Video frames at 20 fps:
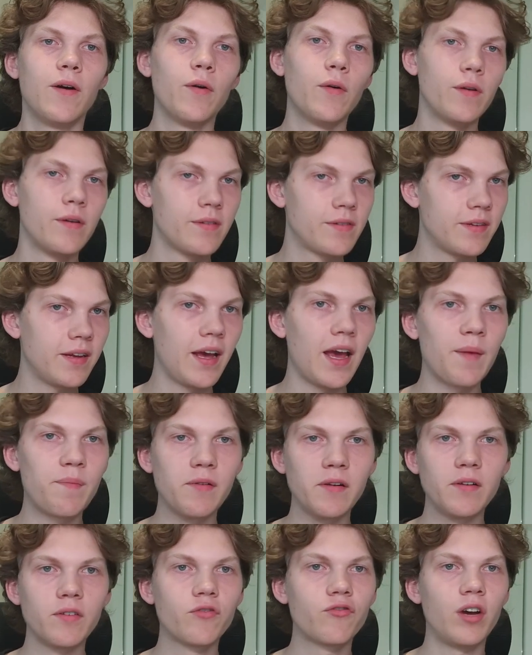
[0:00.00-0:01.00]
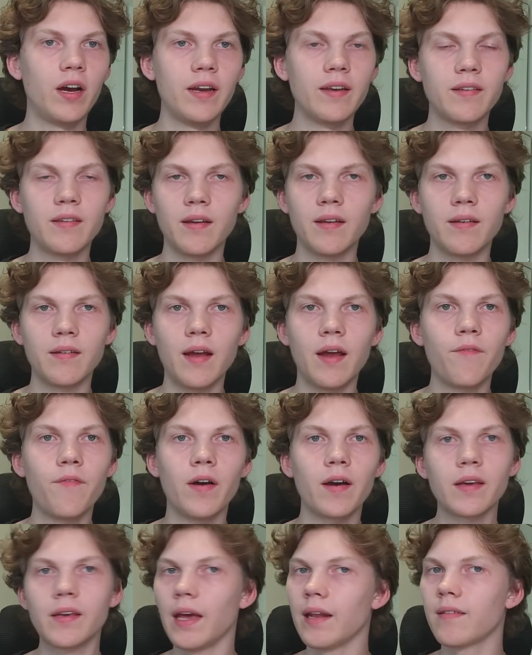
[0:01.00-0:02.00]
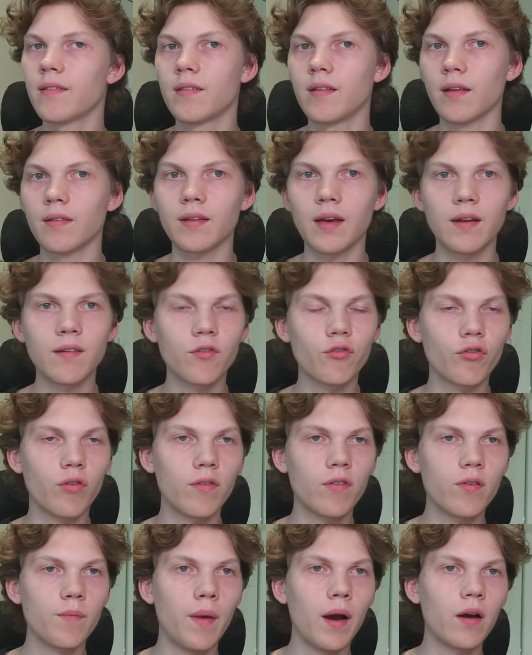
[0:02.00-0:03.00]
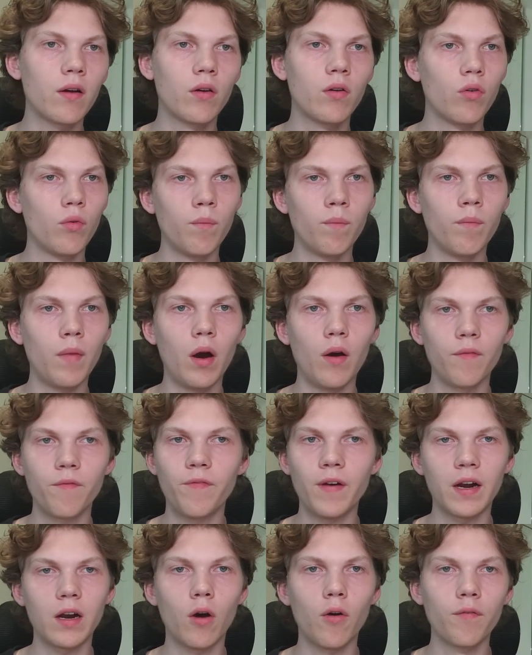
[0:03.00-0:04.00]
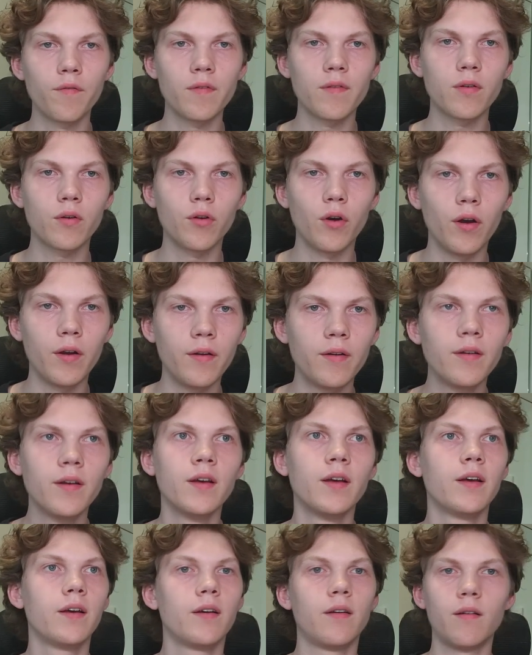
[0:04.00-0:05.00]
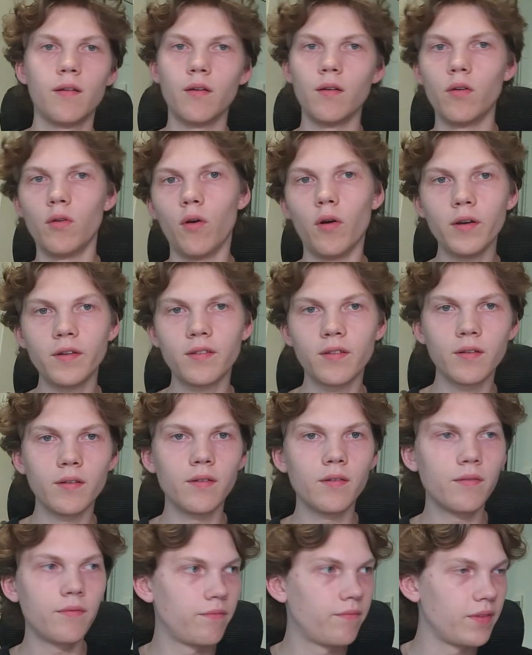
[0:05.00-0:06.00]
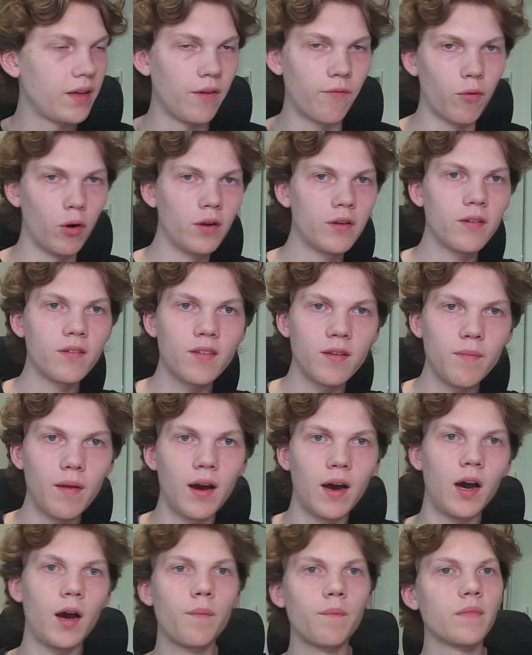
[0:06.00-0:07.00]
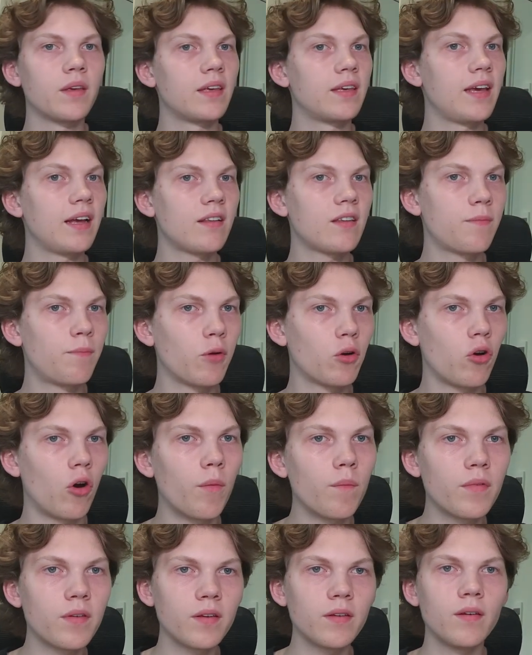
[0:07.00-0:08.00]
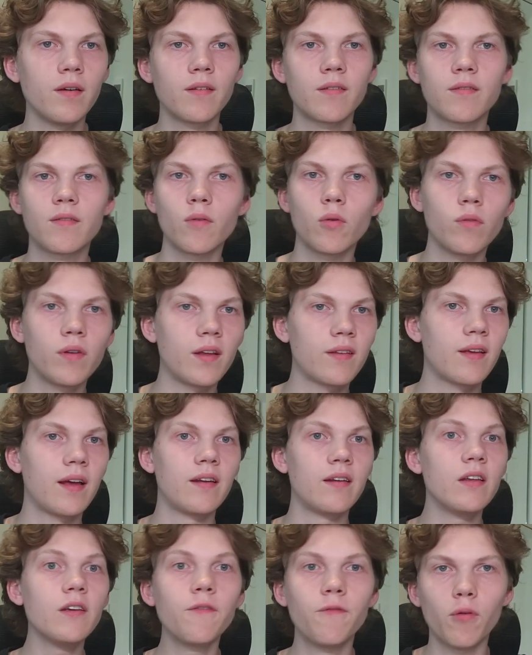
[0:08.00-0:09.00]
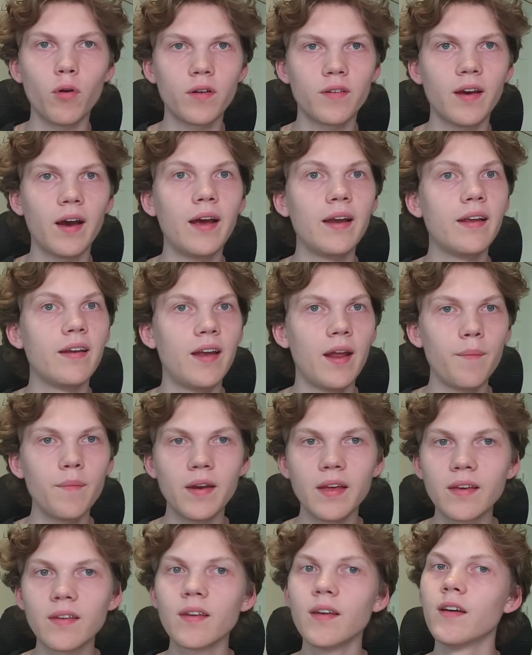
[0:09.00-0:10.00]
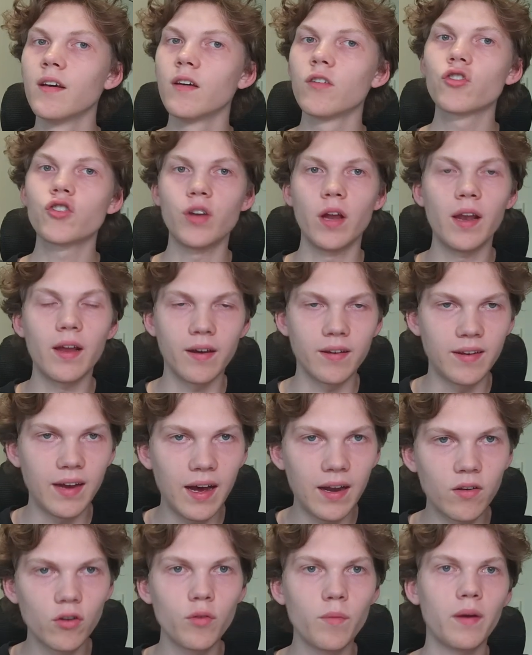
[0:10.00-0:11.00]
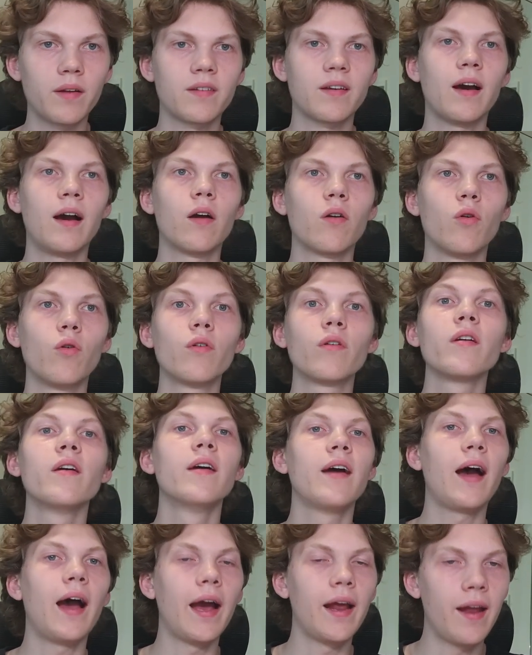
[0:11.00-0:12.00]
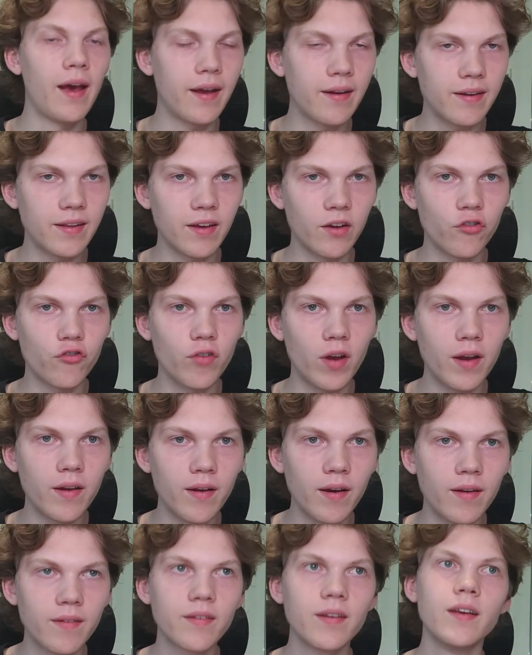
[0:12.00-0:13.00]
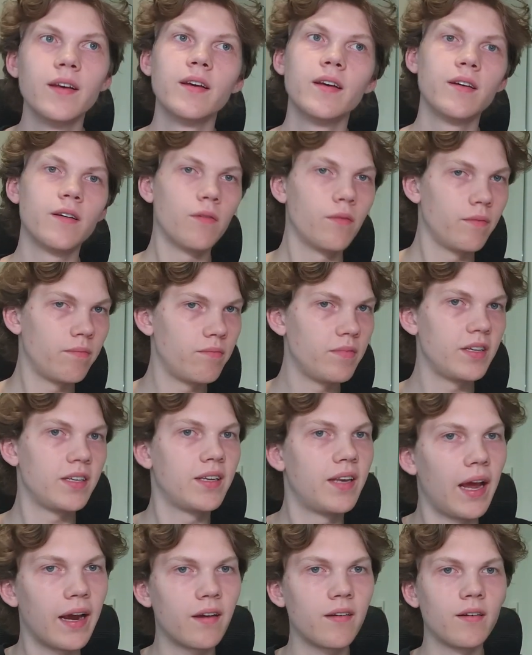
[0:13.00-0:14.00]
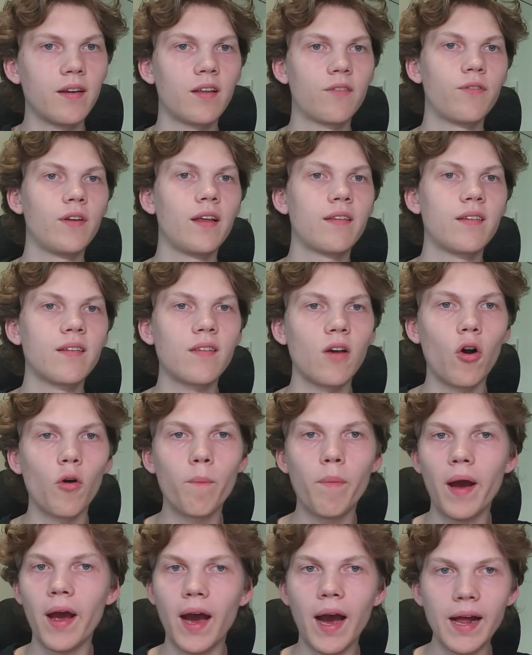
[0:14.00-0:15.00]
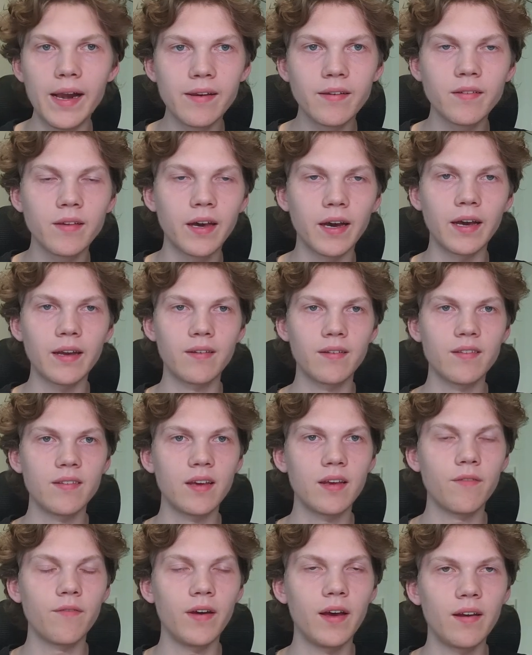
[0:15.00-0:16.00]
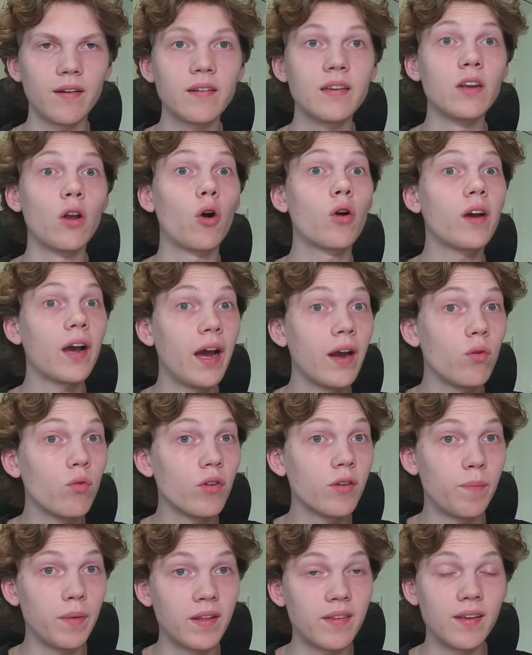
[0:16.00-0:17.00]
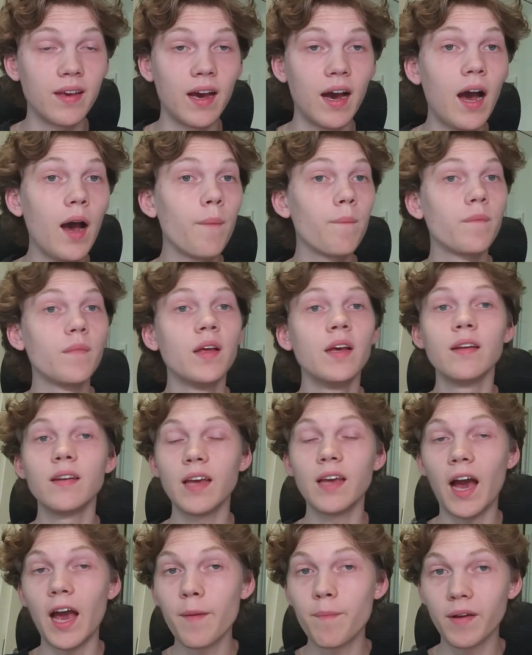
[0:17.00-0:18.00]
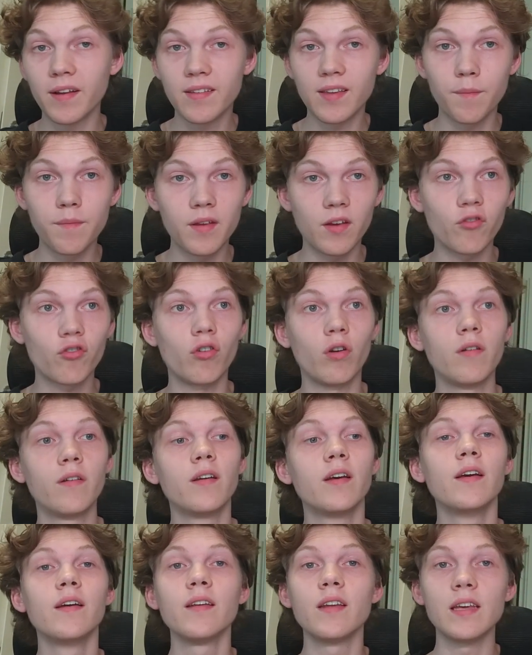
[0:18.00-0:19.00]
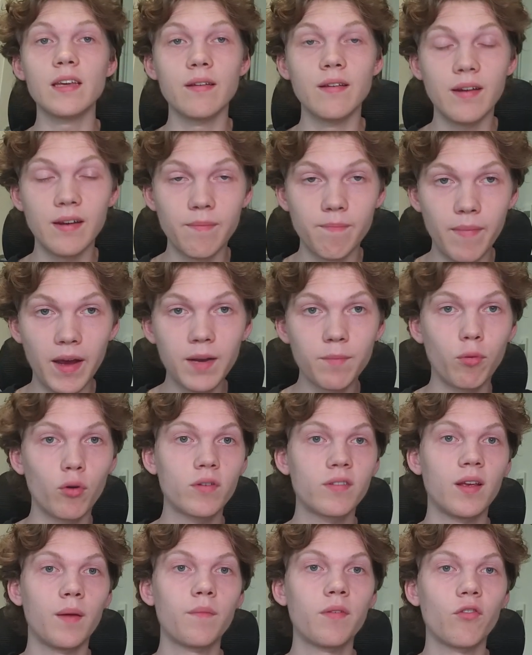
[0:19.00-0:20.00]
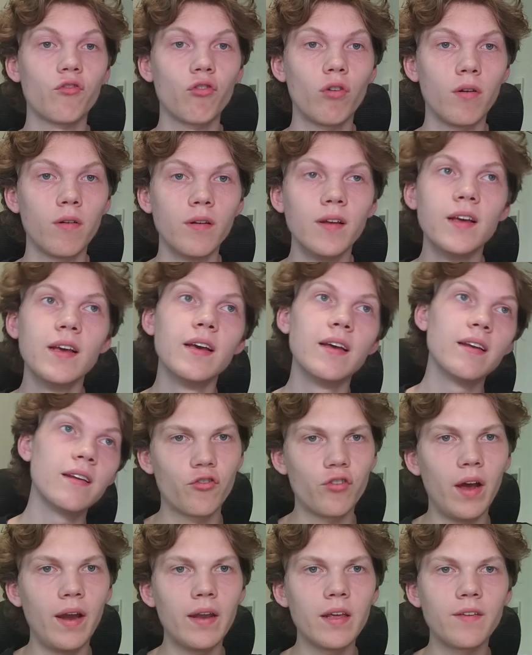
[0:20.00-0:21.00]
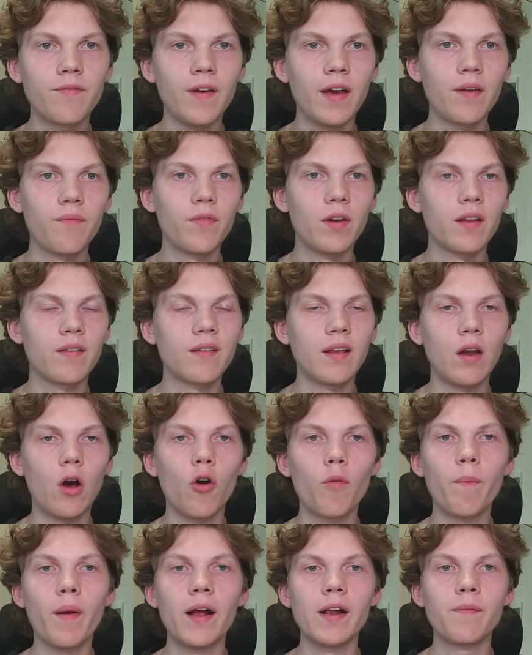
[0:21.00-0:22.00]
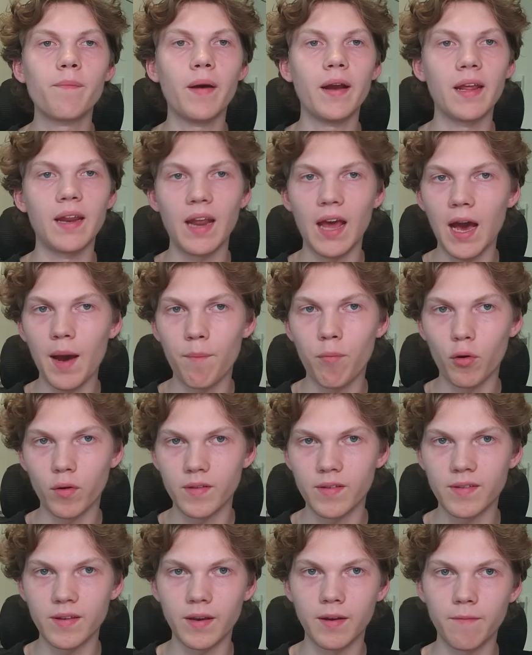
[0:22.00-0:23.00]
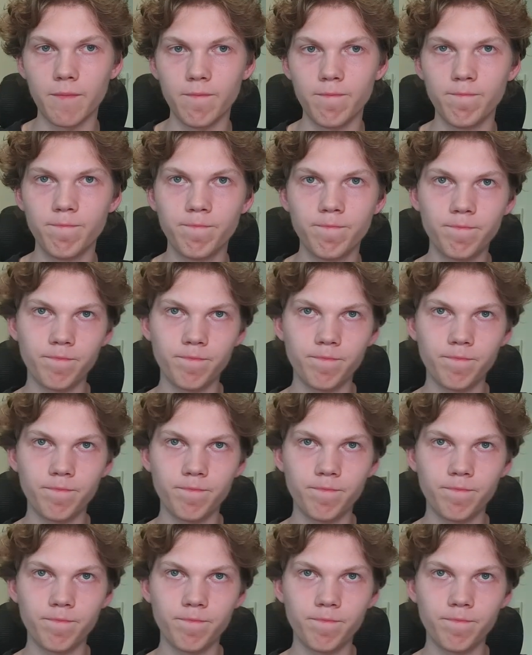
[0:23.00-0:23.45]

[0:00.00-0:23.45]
Und Apple scheint dann einfach jetzt das Ganze schon zu machen, um verkaufen zu können. Leute, ihr wolltet es immer haben, jetzt bekommt ihr es und das hat die Vorteile, nämlich schnellere Datenübertragung, einheitlicher Standard. Und ich denke, dass wir das jetzt auch bei allen Geräten sehen werden, die noch kein USB-C haben. Die iPads haben es ja schon, die MacBooks haben es ja schon. Wahrscheinlich werden wir das dann auch bald bei den AirPods sehen.